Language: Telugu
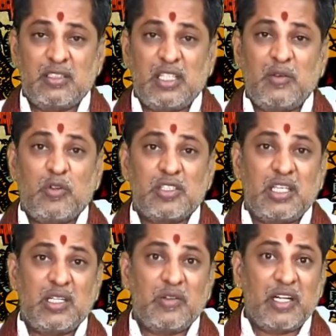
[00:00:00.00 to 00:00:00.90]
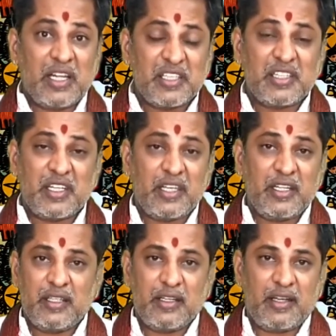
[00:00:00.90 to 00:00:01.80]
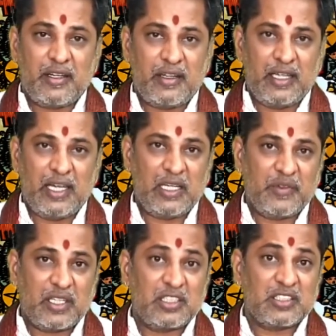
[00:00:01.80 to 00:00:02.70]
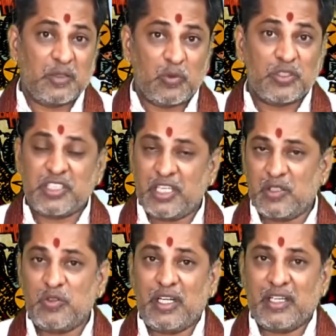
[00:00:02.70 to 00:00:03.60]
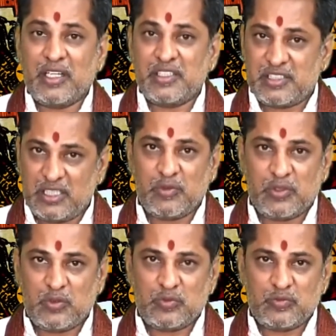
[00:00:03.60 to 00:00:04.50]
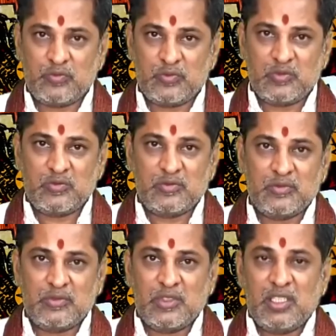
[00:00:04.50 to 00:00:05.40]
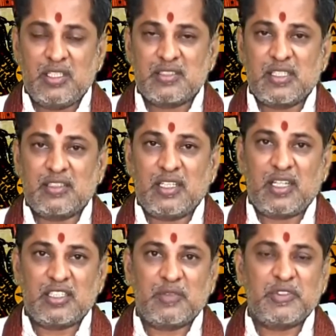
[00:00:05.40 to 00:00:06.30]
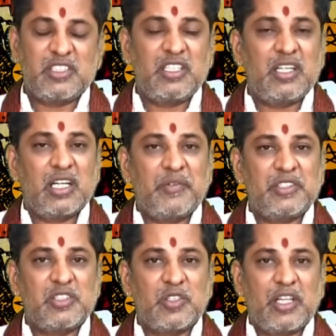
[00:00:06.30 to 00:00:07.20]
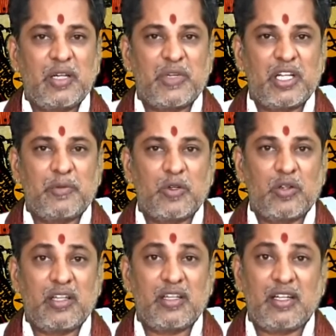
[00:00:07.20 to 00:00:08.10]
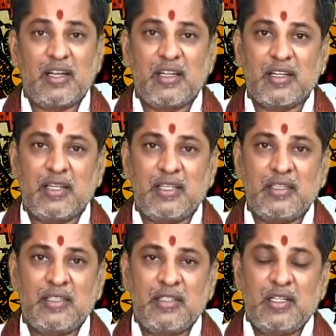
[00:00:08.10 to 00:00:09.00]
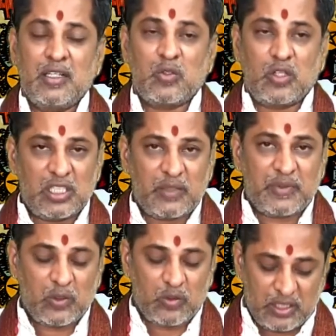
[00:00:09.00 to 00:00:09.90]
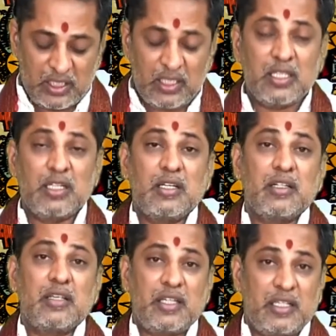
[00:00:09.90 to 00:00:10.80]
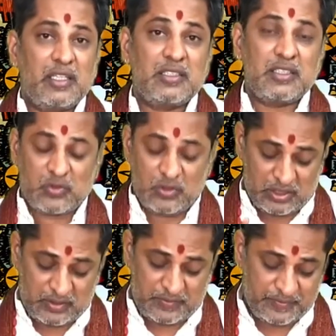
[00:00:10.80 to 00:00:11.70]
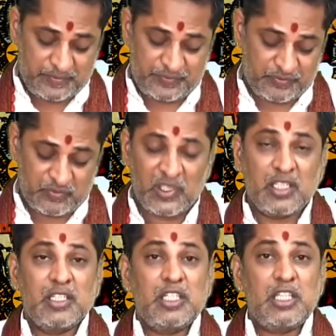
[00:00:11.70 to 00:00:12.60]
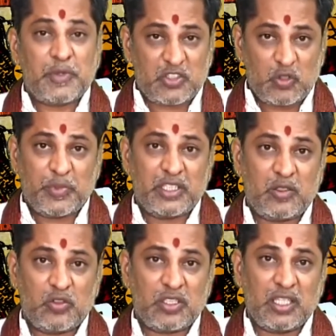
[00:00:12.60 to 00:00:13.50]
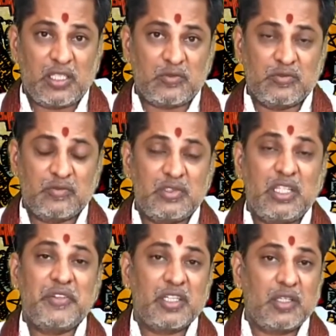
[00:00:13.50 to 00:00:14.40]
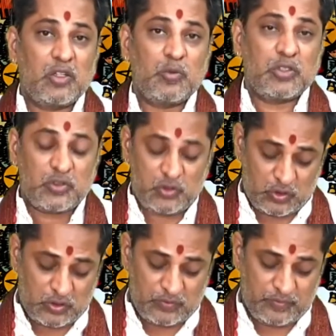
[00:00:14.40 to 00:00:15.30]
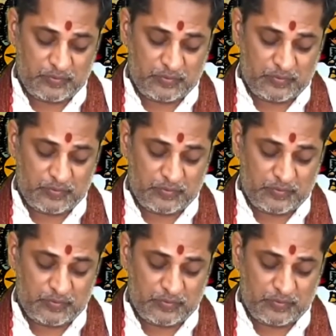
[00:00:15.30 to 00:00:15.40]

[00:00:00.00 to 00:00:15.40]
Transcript: డైవోర్స్ లాంటి వాళ్ళు అడిగితే అలాంటి వాటిని సపోర్ట్ చేయొద్దు ఎంకరేజ్ చేయవద్దు సంతానం సంబంధించి ఏ రకమైన చిక్కు ఏర్పడినప్పుడు కూడా నిదానంగా తొందరపడకుండా నిర్ణయాలు తీసుకోండి ఈ ప్రస్తుతం పదిహేను రోజుల కాలం ఏ విధంగా ఉండబోతుందో చూద్దాం